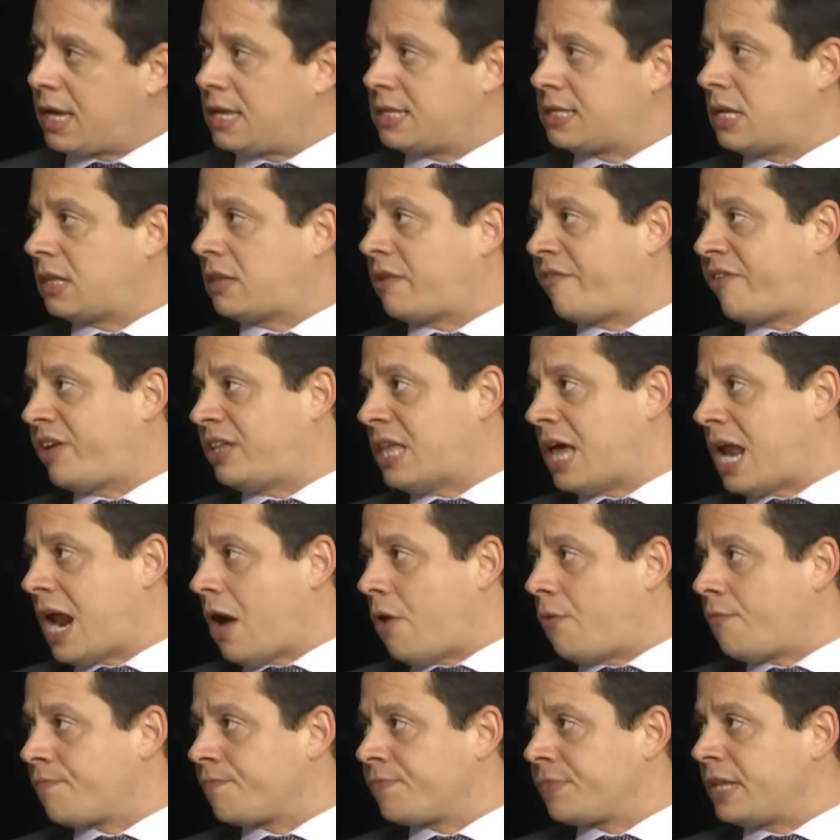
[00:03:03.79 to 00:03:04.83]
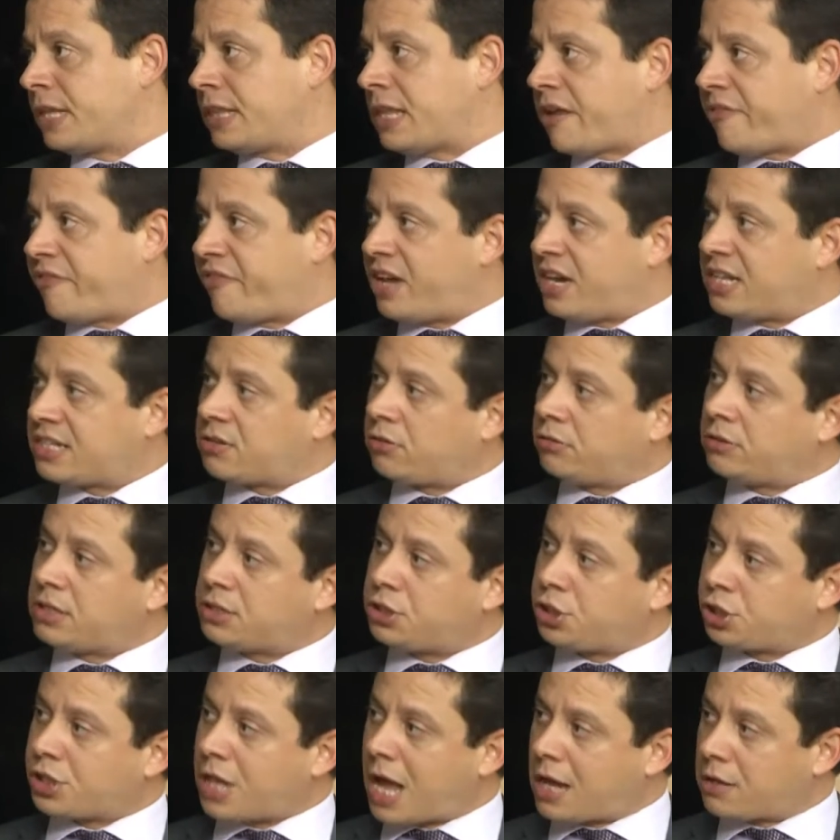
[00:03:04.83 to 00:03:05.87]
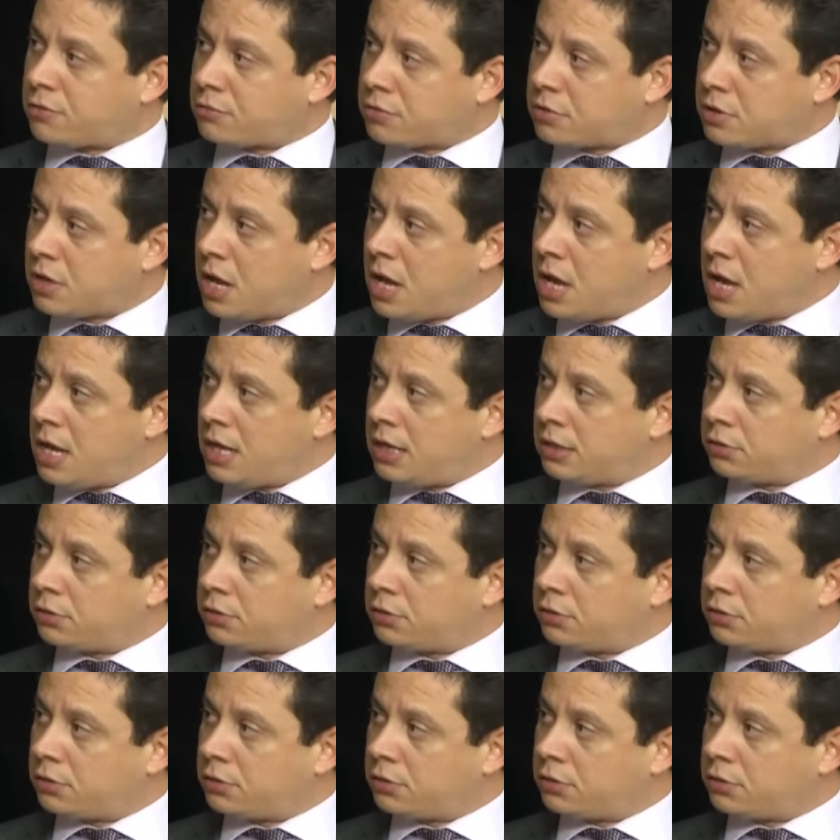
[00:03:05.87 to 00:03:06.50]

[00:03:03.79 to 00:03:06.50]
da Receita Federal na aferição desses dados.